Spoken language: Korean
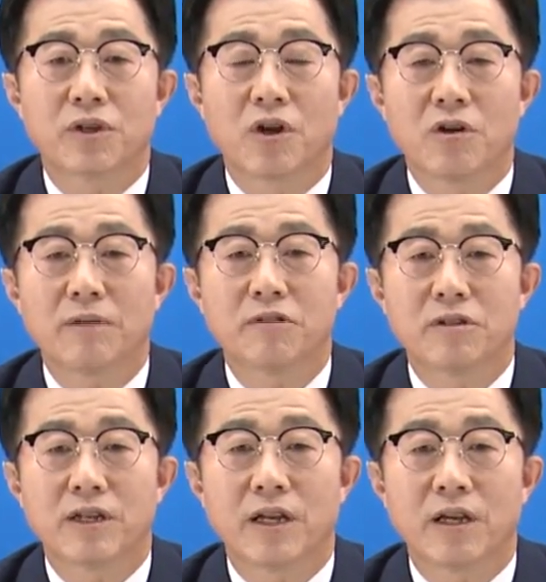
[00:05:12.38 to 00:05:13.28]

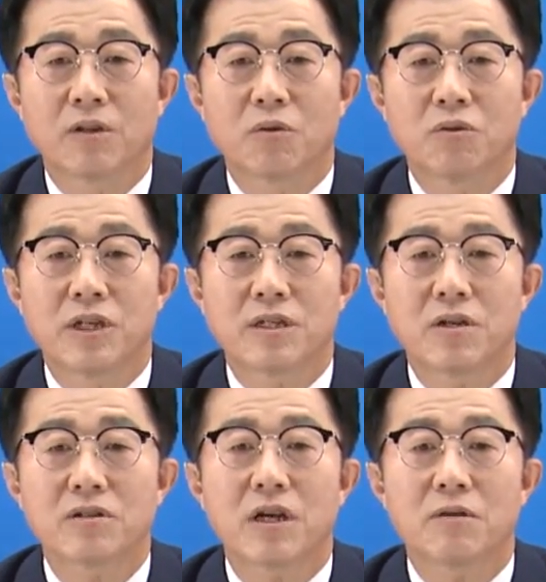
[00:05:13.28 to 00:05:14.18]
결과물들이 도시의
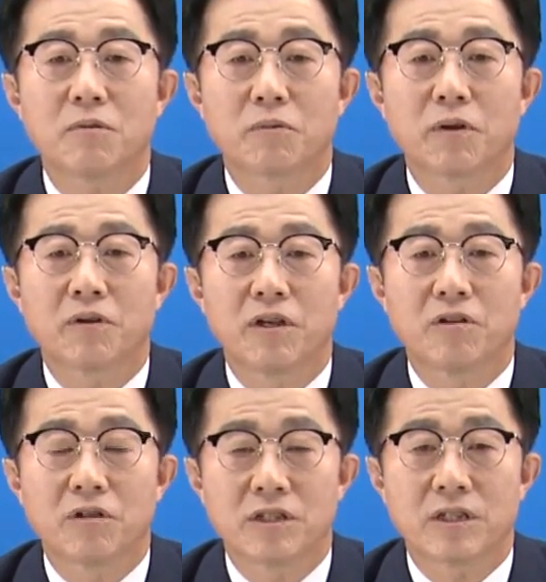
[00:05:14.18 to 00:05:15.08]
성장을 목표로
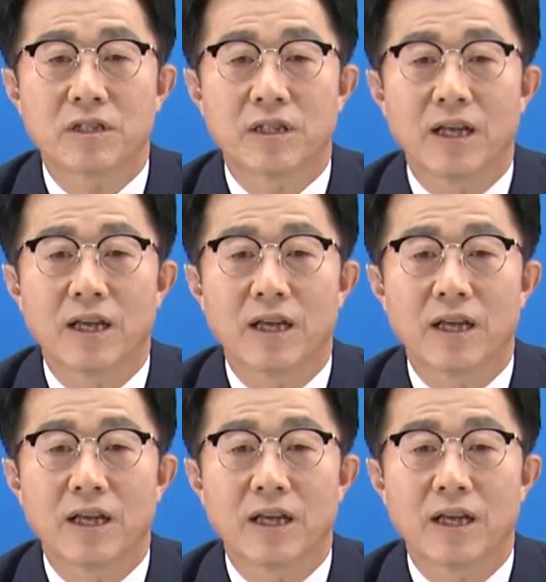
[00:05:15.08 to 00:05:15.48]
이루어지는